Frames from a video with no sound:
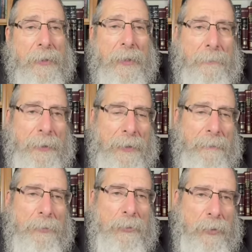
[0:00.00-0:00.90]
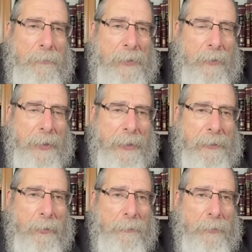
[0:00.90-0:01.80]
Rabbin, pour 100 000 dollars,
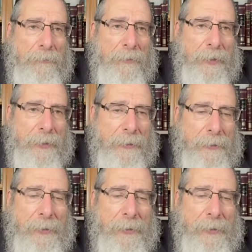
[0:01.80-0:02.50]
est-ce qu'on peut le faire